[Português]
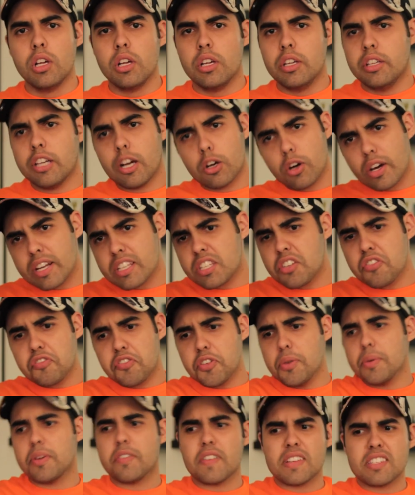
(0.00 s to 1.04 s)
E agora esse
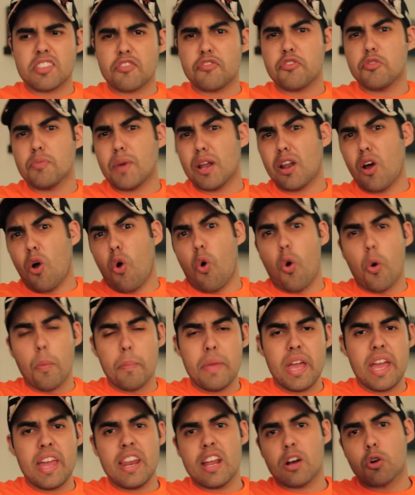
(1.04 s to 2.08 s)
filme que vai ser filmado na
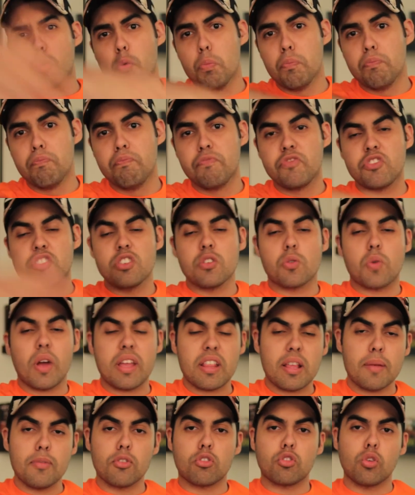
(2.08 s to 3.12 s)
Romênia, com
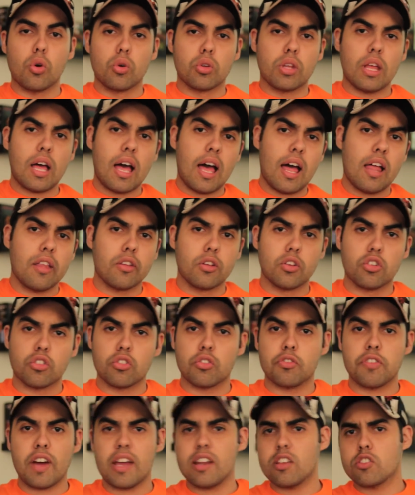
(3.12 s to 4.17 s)
50 mil soldados,
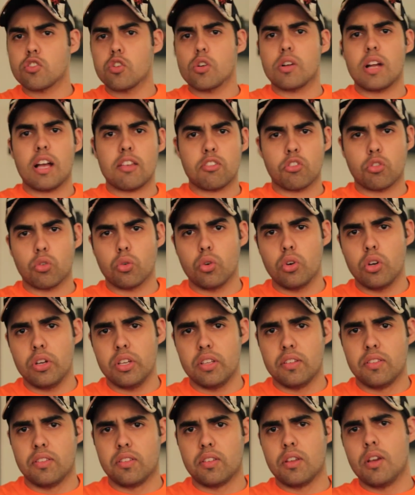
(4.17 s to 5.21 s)
várias
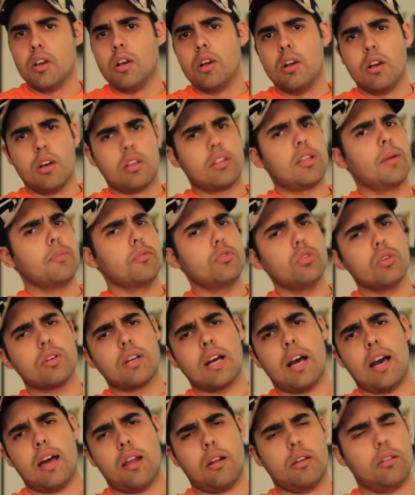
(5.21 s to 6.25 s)
locações. Tá muito
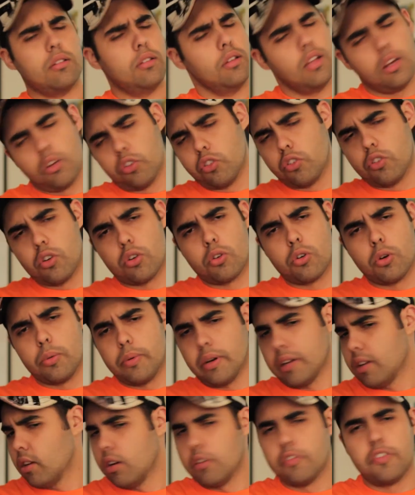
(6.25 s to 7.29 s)
cara. Não, senhor
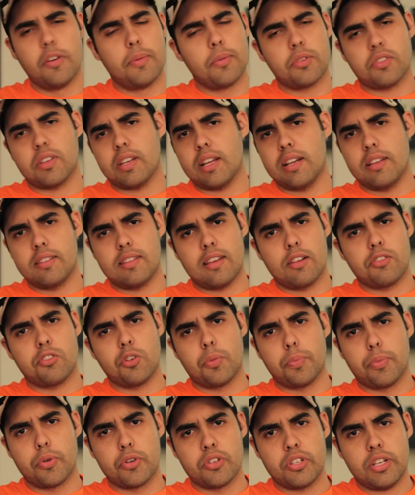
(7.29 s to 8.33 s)
Kubrick, não vamos realizar o seu
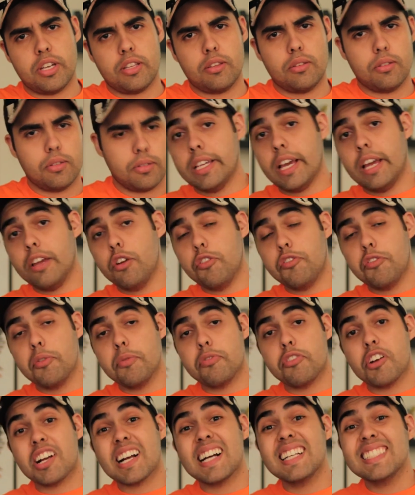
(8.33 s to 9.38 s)
projeto. E aí o filme
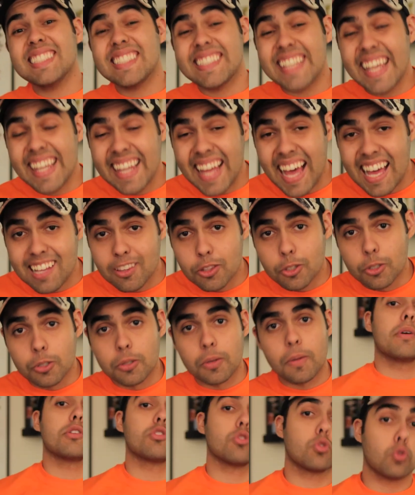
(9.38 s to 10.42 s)
foi cancelado.
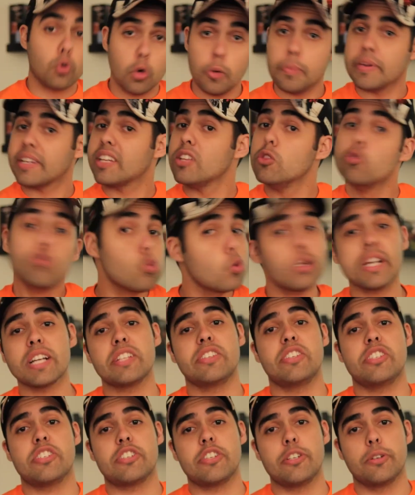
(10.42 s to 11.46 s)
Mas o Kubrick nunca
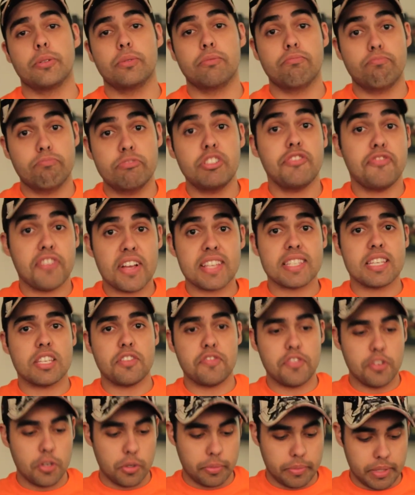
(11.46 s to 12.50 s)
desistiu de fazer esse
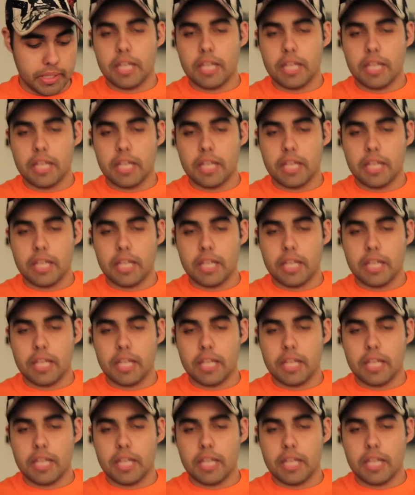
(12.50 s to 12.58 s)
filme.